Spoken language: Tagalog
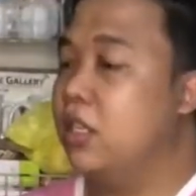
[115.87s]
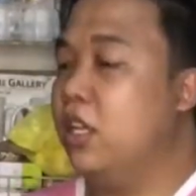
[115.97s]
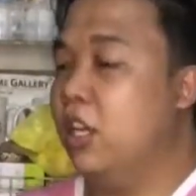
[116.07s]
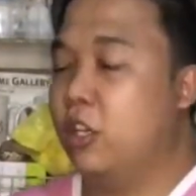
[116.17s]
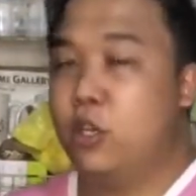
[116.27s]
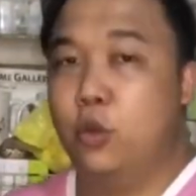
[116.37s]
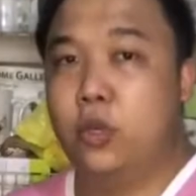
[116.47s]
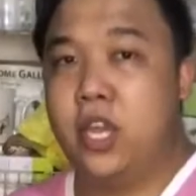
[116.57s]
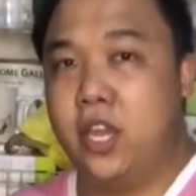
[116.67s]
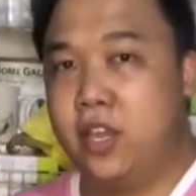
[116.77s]
the uh,
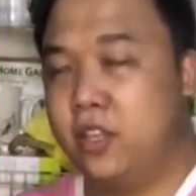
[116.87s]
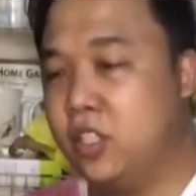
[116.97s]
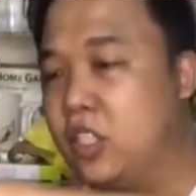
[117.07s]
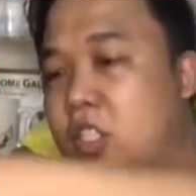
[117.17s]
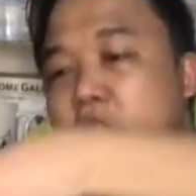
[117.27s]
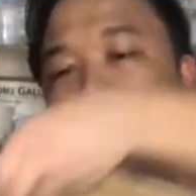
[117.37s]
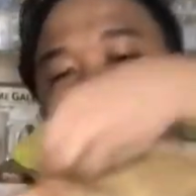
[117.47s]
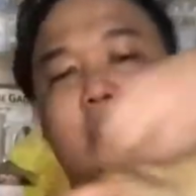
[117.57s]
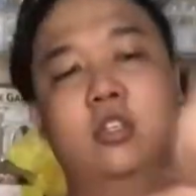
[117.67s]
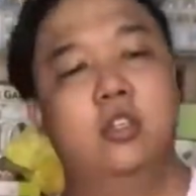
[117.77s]
cookies
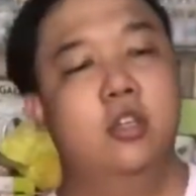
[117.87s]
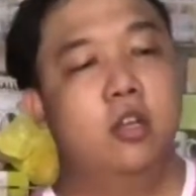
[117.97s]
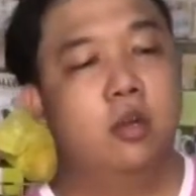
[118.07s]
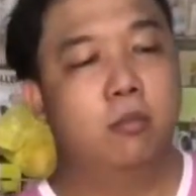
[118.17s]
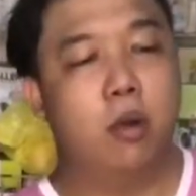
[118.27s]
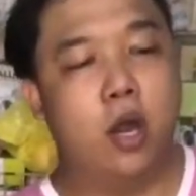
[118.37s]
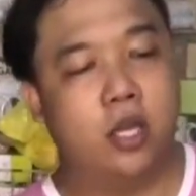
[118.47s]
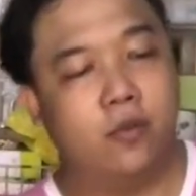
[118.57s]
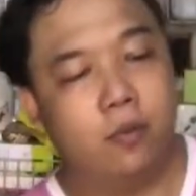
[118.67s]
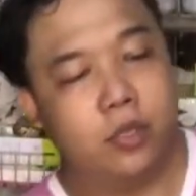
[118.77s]

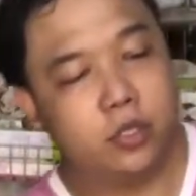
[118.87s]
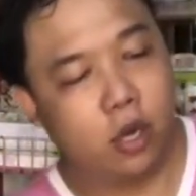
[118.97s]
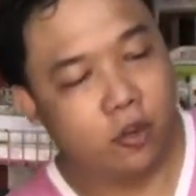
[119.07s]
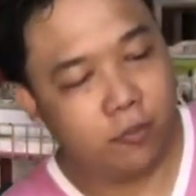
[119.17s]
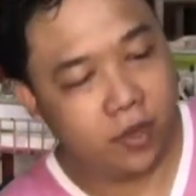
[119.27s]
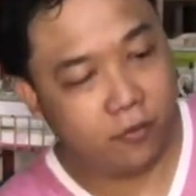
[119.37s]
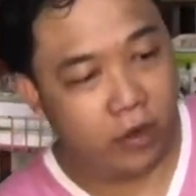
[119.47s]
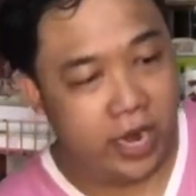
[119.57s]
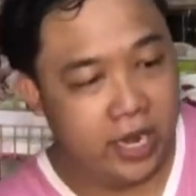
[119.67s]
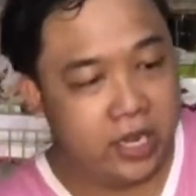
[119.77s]
bought from the store of my
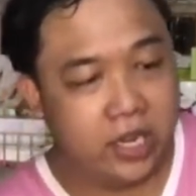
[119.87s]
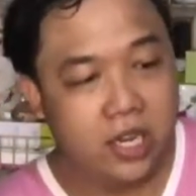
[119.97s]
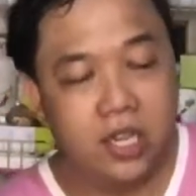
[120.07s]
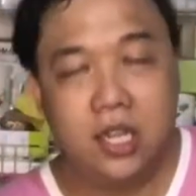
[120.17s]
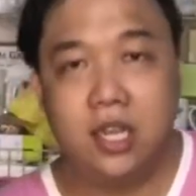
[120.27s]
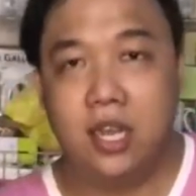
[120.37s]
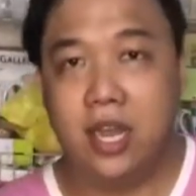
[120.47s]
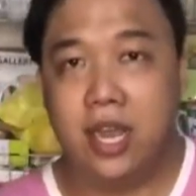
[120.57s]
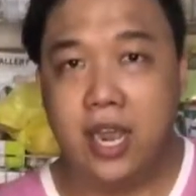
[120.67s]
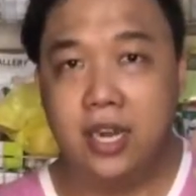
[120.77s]
friend.
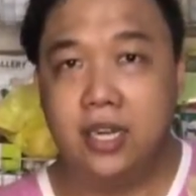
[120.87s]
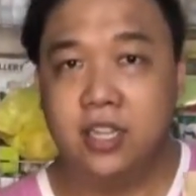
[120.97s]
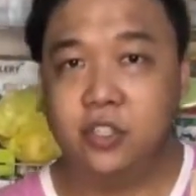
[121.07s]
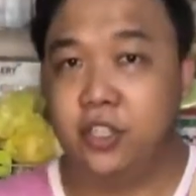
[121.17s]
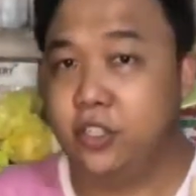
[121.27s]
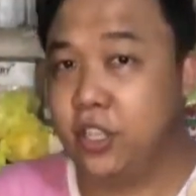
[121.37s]
Ayan, andyan